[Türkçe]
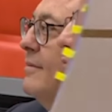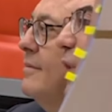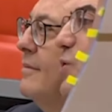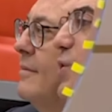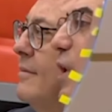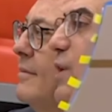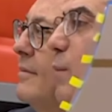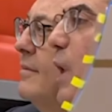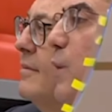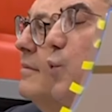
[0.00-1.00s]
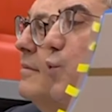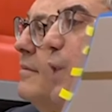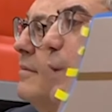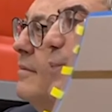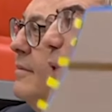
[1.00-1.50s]
ve işte adamlar
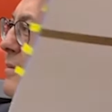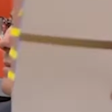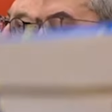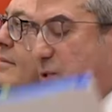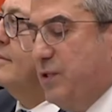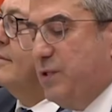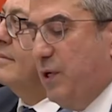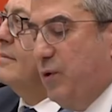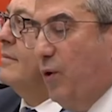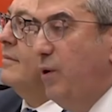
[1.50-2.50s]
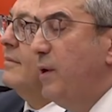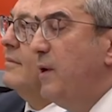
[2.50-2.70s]
bunu da iptal gerekçesi sayıyor.